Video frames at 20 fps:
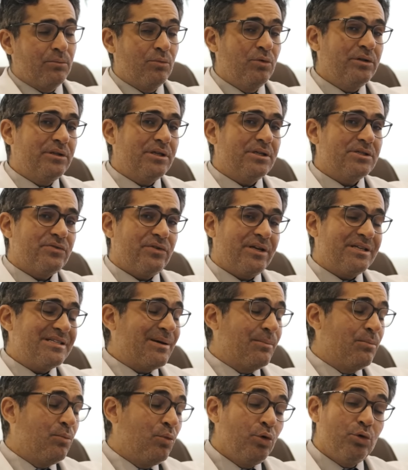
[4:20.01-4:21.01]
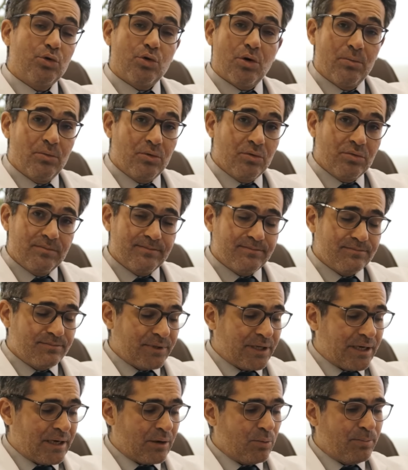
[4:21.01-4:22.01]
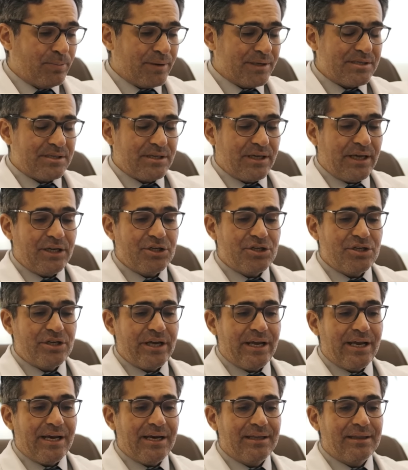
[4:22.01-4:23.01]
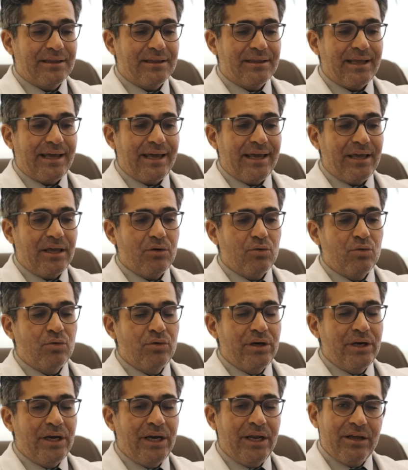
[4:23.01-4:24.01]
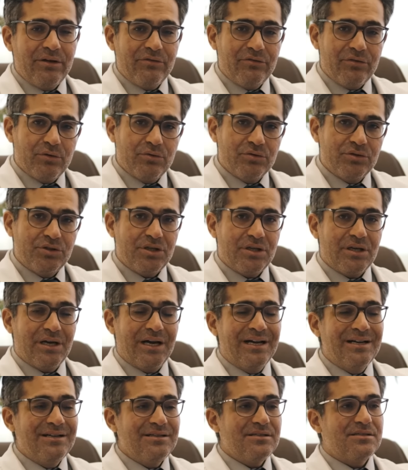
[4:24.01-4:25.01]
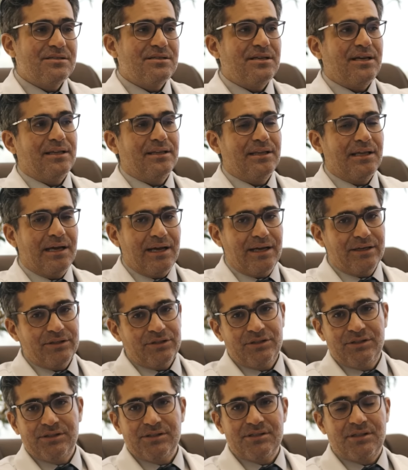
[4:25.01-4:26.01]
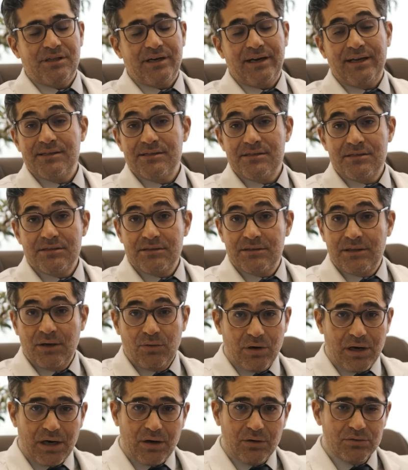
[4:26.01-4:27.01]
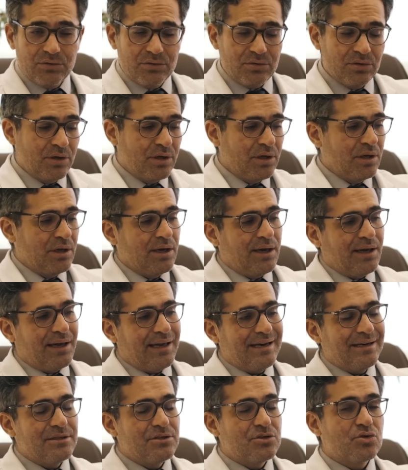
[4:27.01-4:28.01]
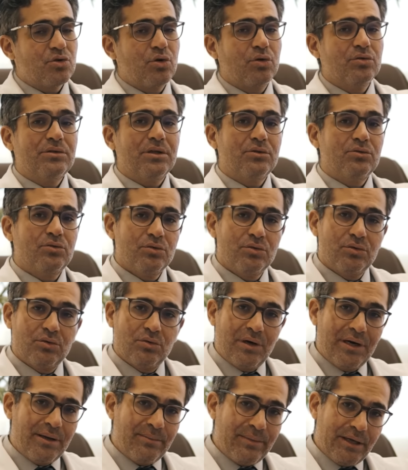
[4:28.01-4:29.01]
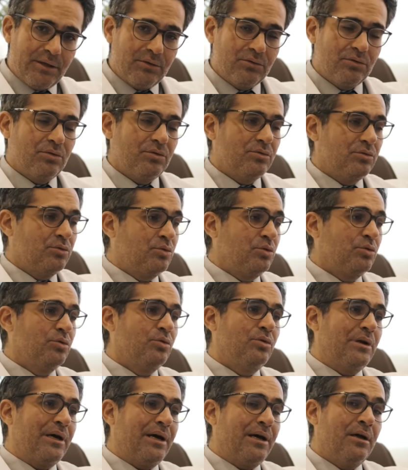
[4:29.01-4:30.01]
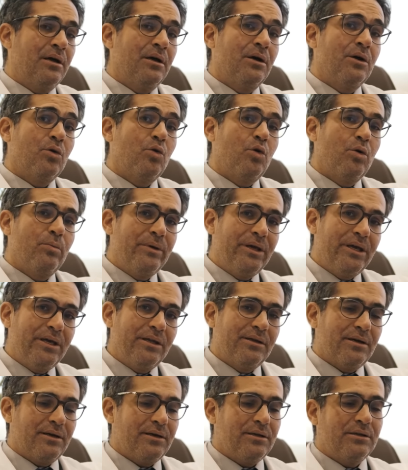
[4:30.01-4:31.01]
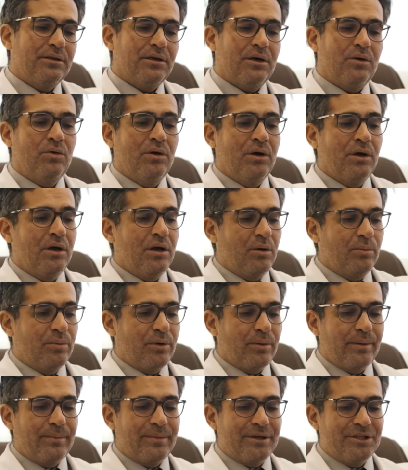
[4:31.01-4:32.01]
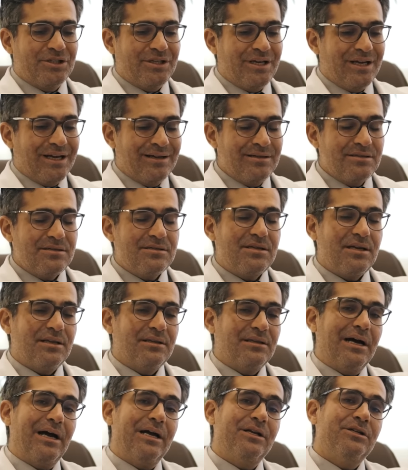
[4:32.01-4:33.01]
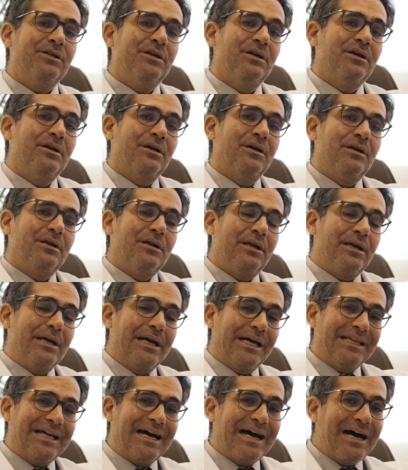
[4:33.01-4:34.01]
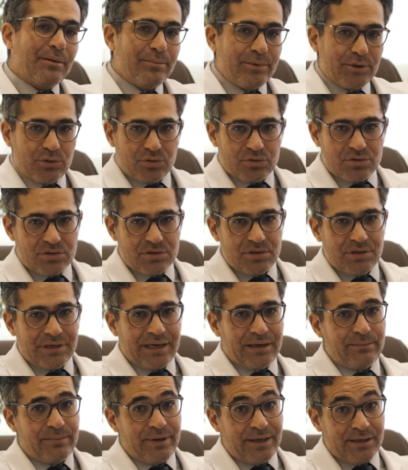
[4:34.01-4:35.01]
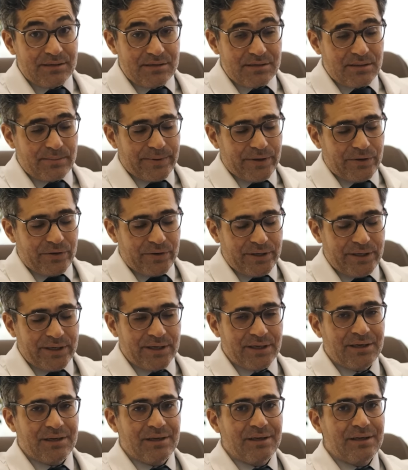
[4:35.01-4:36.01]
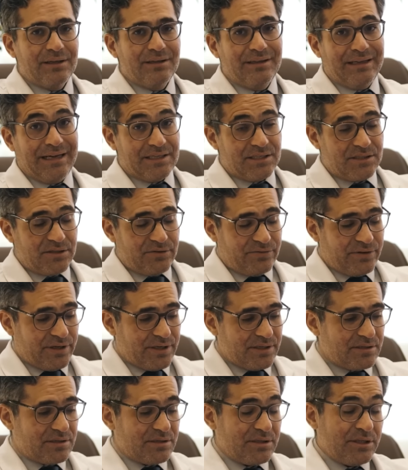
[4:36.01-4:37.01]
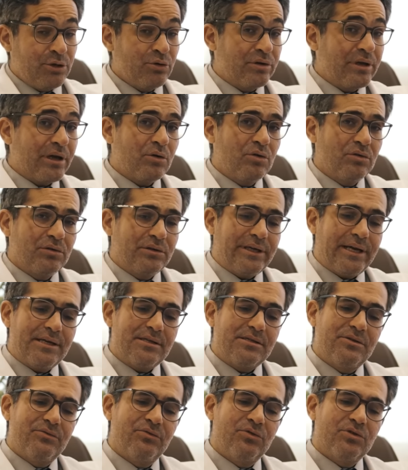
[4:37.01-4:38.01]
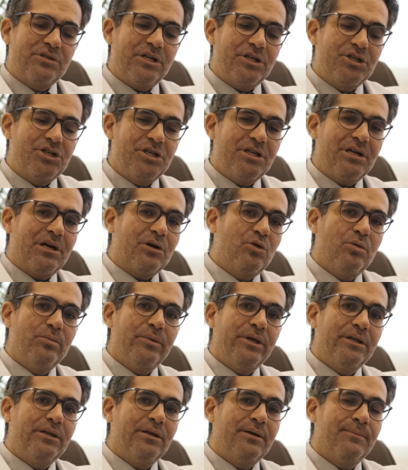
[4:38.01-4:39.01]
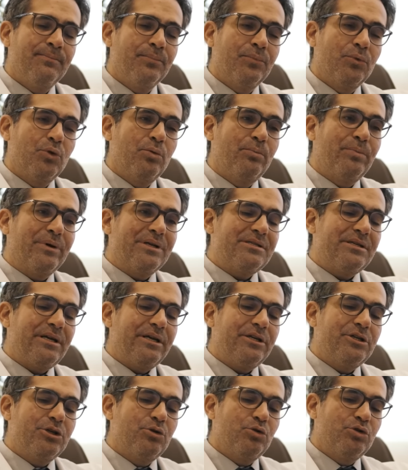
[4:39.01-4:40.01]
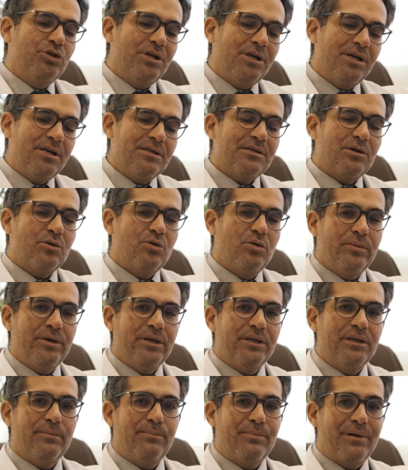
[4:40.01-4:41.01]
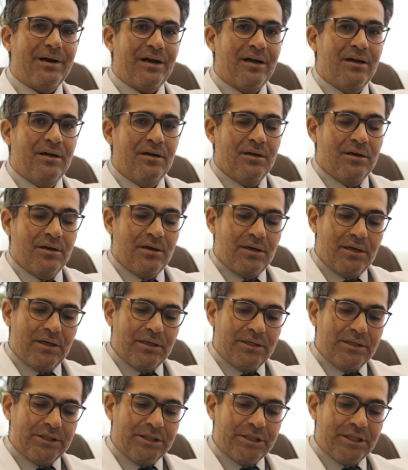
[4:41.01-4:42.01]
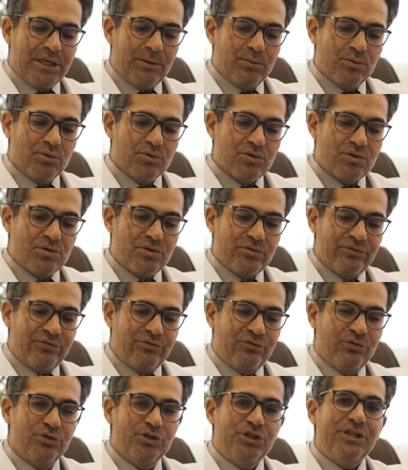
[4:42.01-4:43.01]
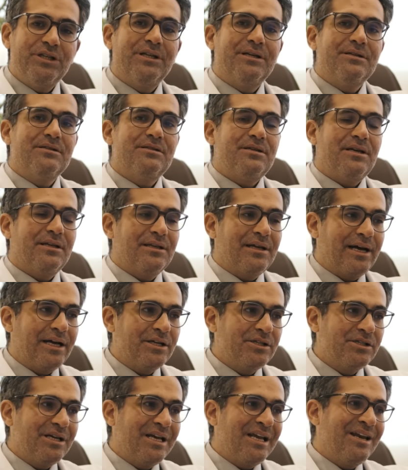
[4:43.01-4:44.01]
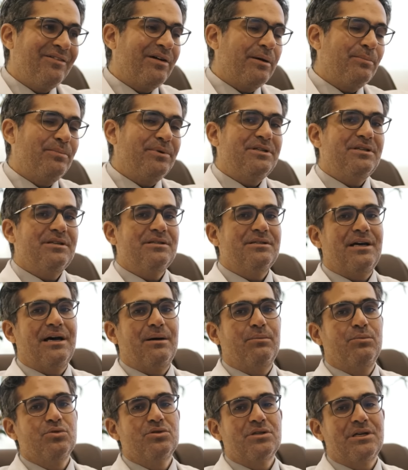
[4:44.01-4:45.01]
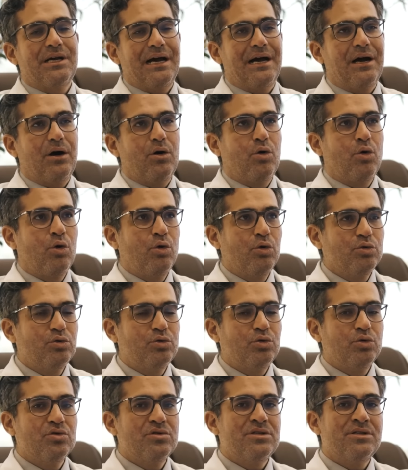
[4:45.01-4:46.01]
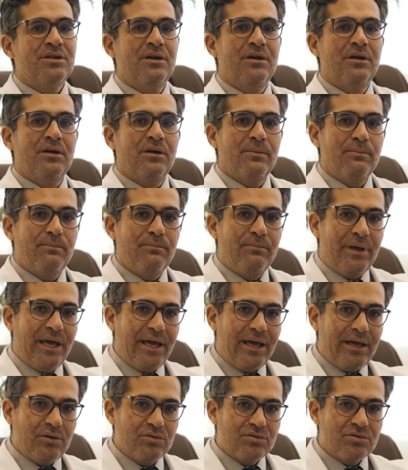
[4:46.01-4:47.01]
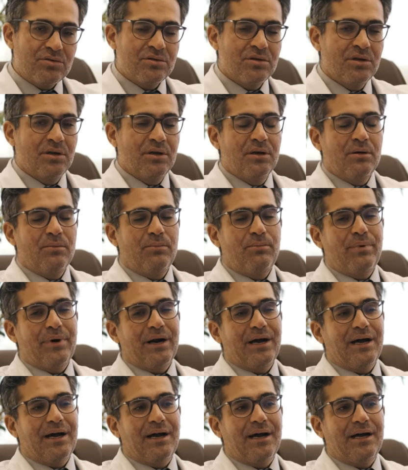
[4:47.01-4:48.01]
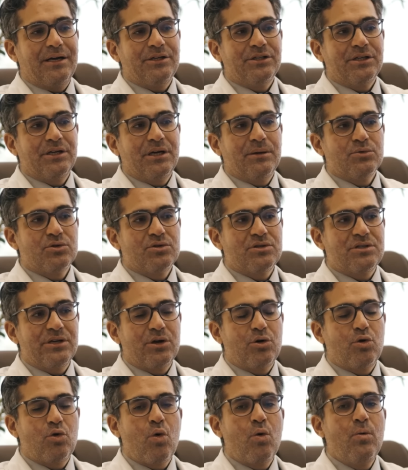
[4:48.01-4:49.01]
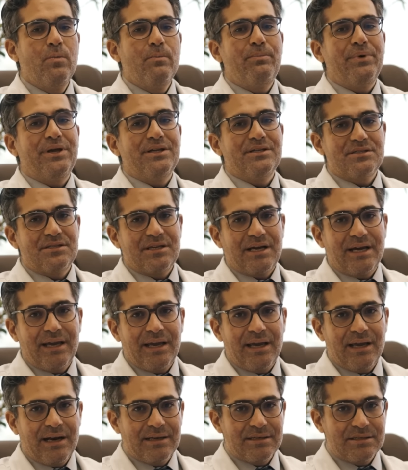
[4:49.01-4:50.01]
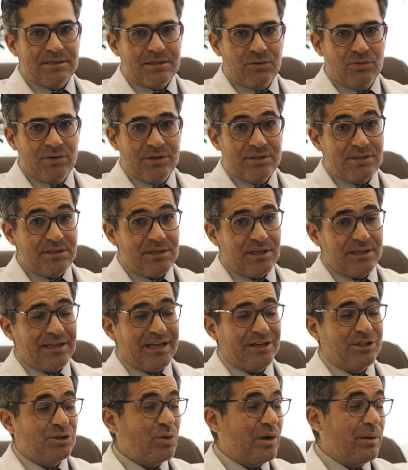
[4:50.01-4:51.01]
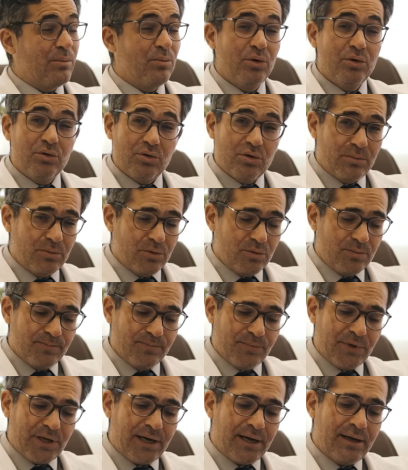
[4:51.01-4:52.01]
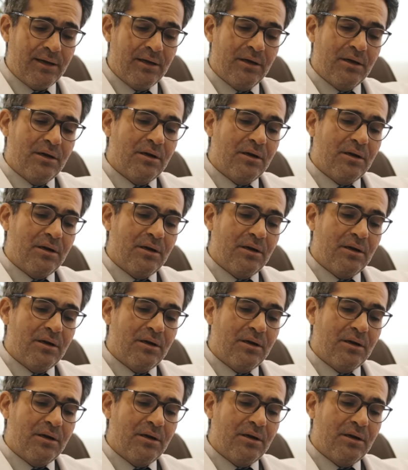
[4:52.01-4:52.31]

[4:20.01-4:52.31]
Muitas vezes é muito comum Tá? O paciente ele tem um nível de ansiedade, de estresse tão alto que ele desconta tudo no alimento, tudo na comida. Então, é um problema de ansiedade ligada a hábitos, na imensa maioria das vezes. E o que acontece? Você tira a comida do paciente que utiliza a comida para, digamos, fugir da ansiedade, ele vai precisar buscar outros meios para, digamos, se compensar em relação à ansiedade. Então é muito comum, tá?